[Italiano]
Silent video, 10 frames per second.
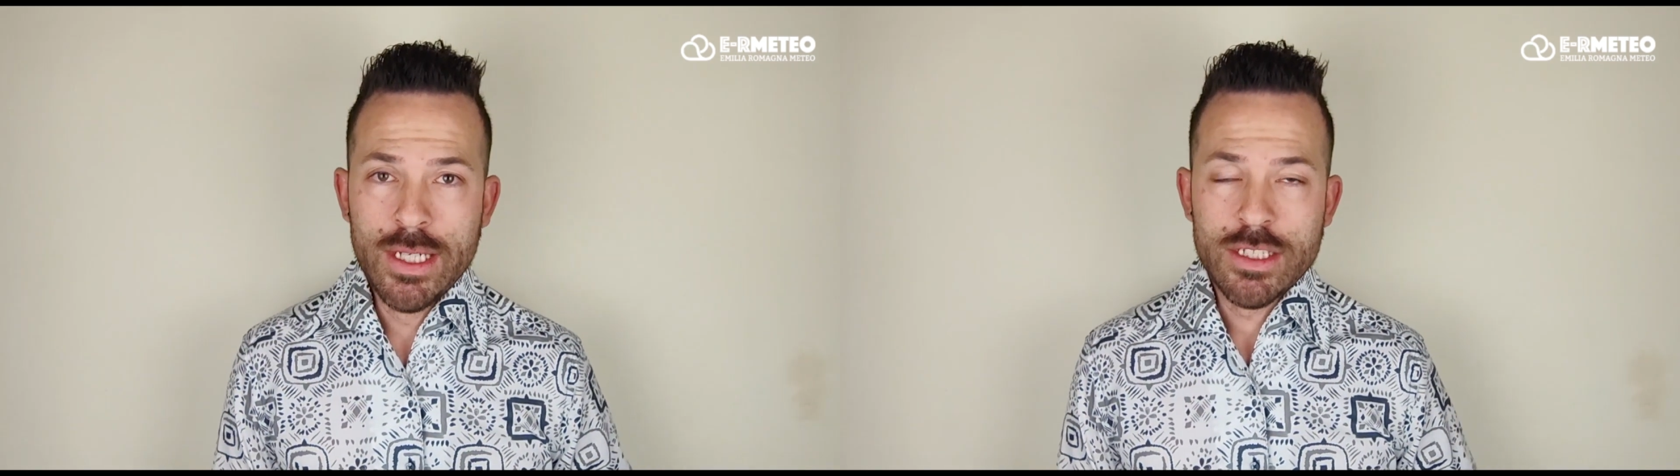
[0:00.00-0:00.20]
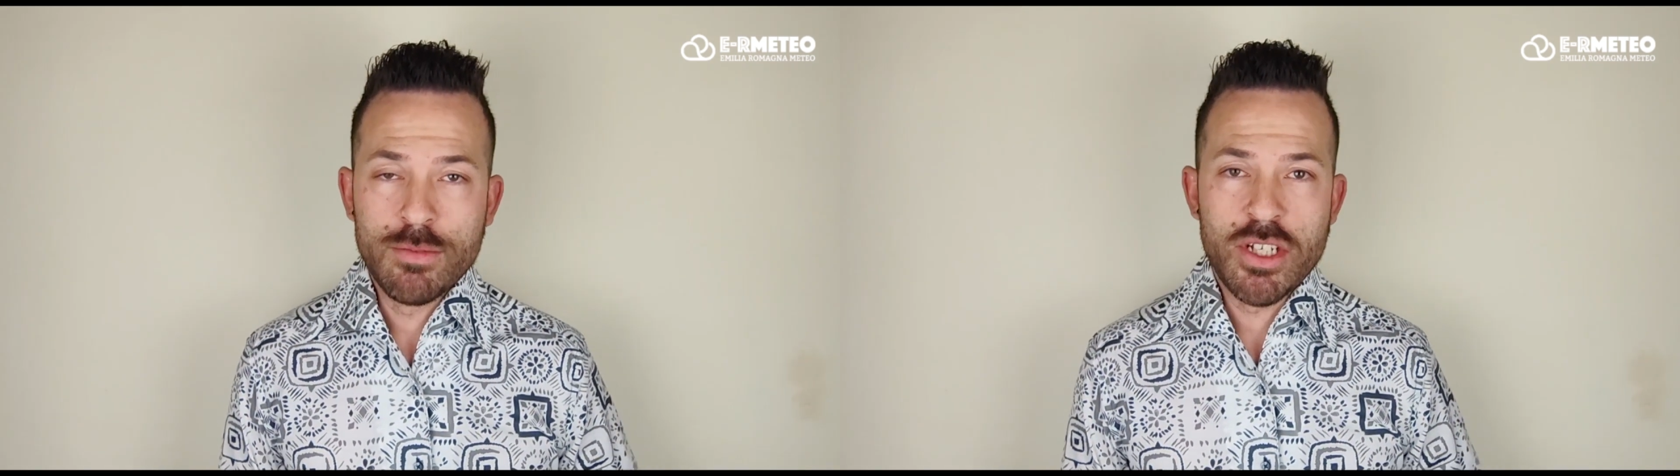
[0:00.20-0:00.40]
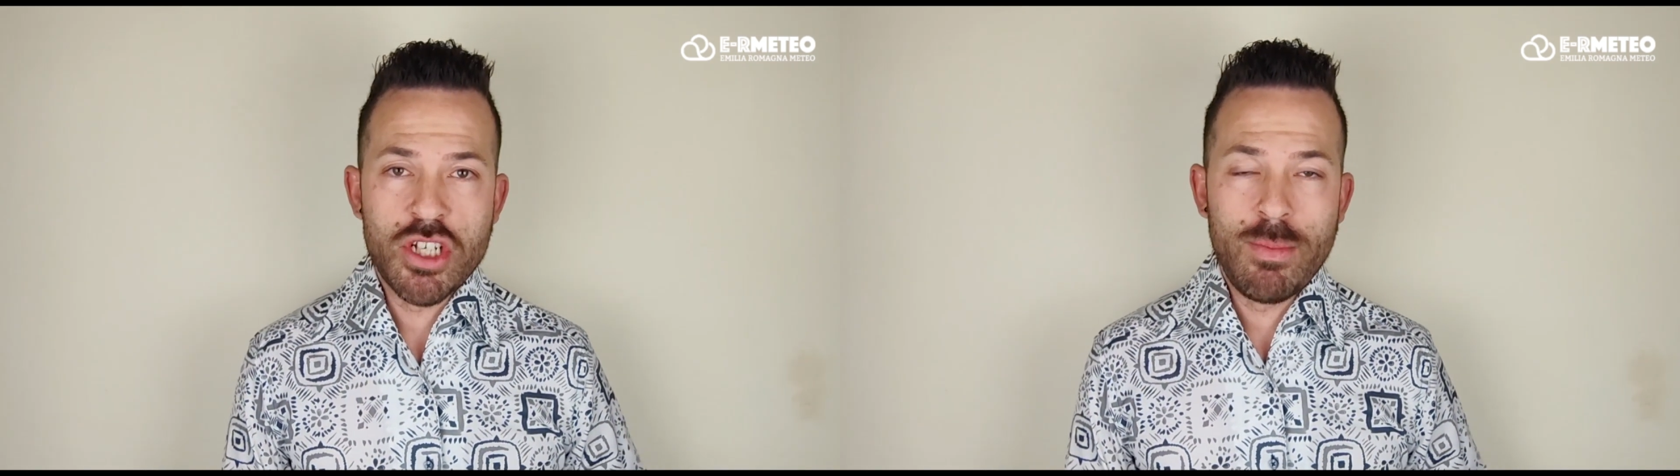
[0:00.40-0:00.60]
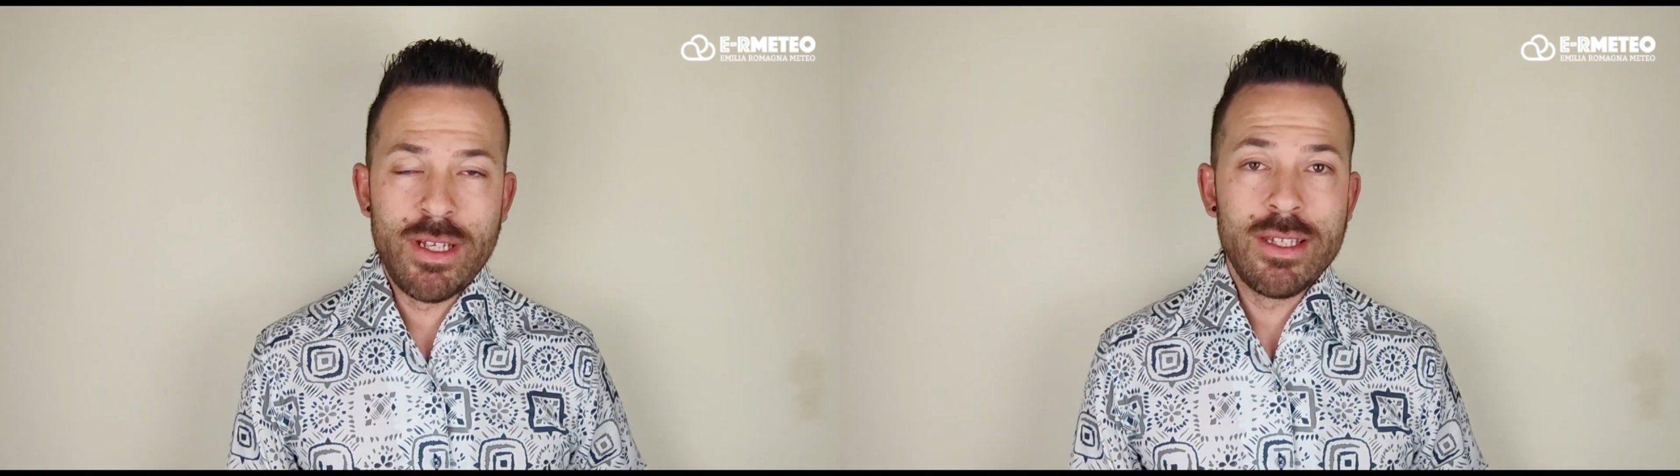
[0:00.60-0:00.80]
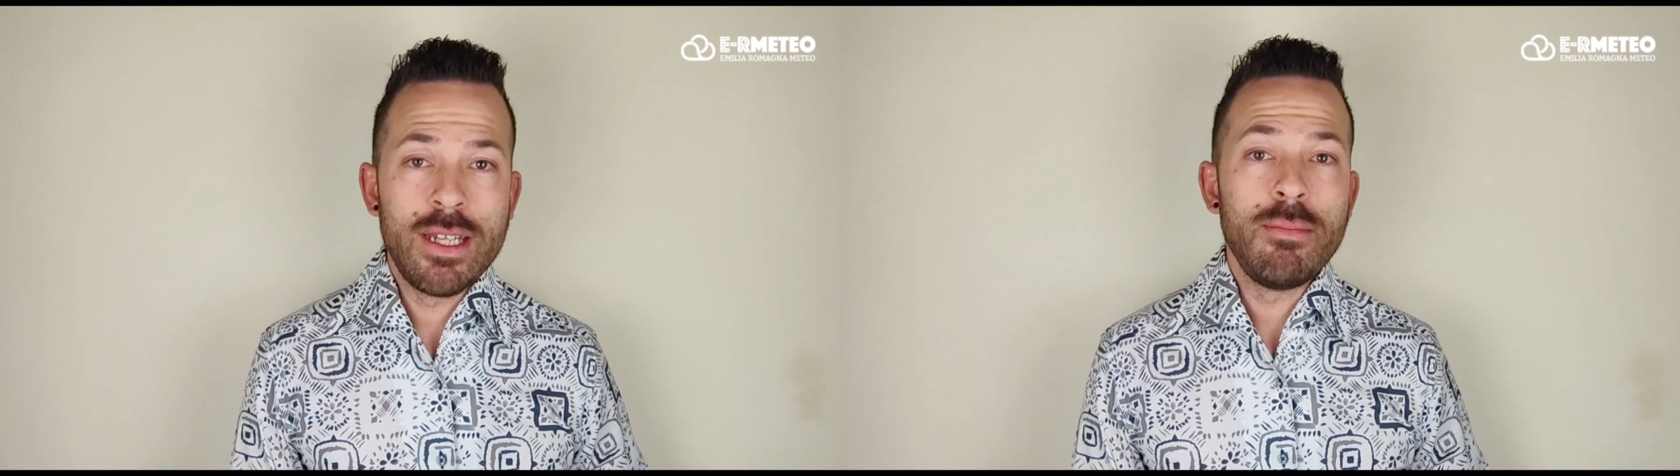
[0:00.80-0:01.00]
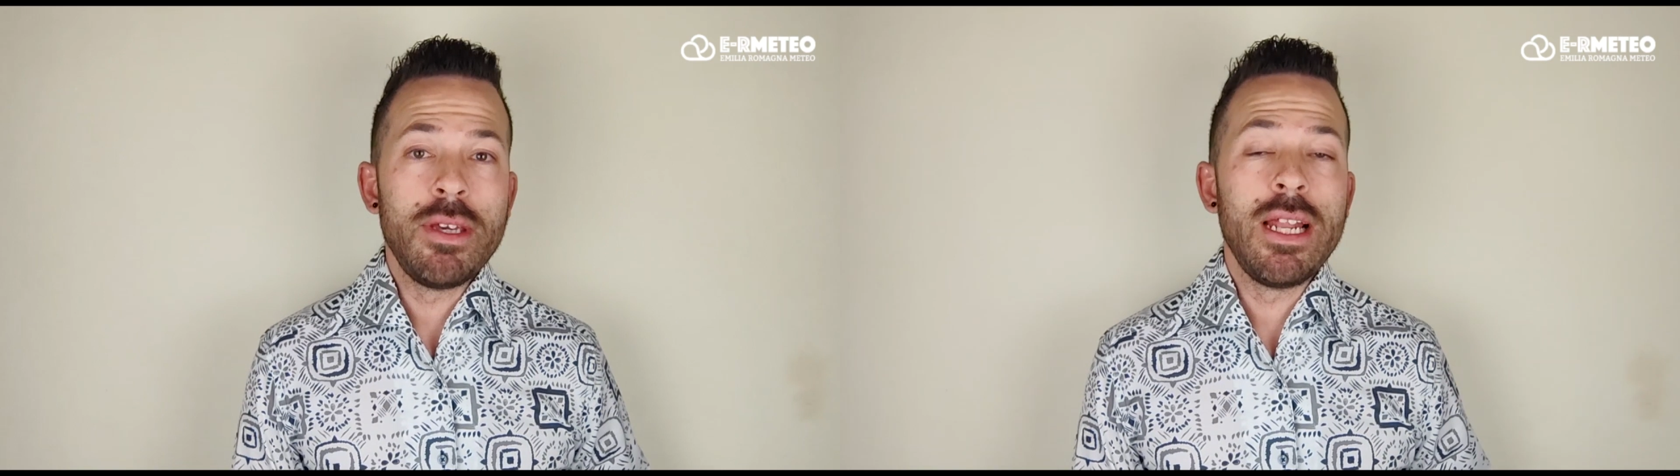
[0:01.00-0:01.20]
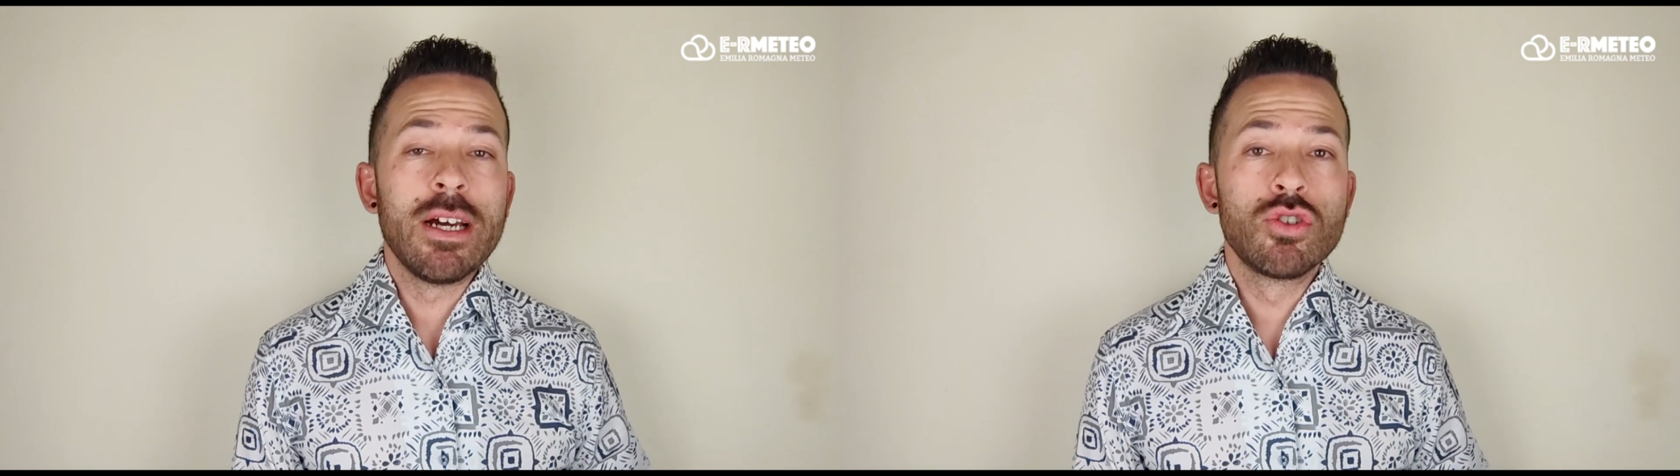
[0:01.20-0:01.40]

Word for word: specialmente in Emilia,